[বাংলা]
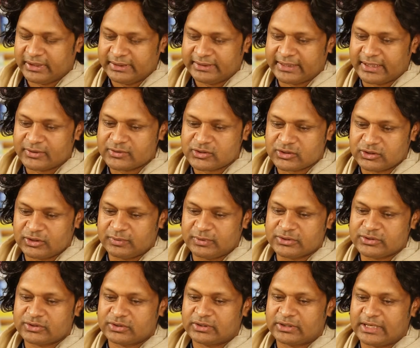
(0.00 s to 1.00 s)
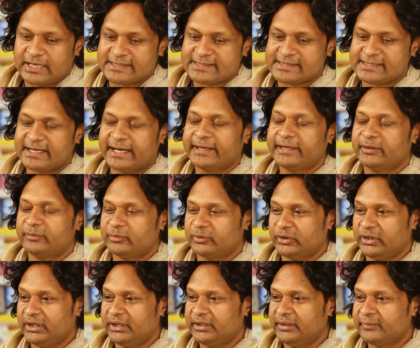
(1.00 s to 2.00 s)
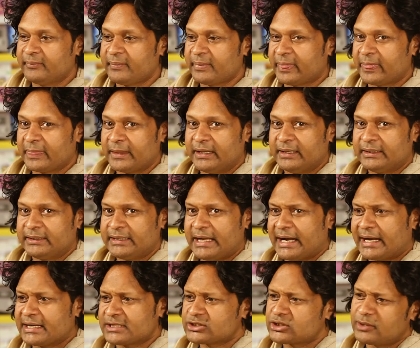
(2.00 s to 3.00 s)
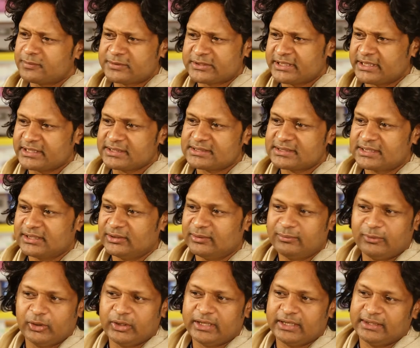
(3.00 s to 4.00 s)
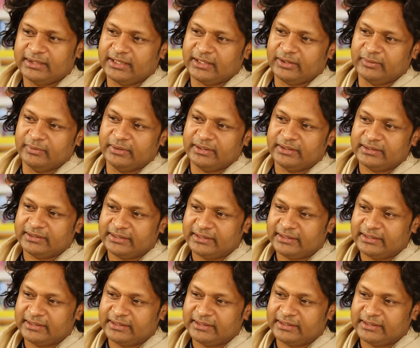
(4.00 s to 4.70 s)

বোধ হয় তেরো চোদ্দো বছর ক্লাস নাইনে পড়ি টাকা সব শেষ কিন্তু বই কিনতে হবে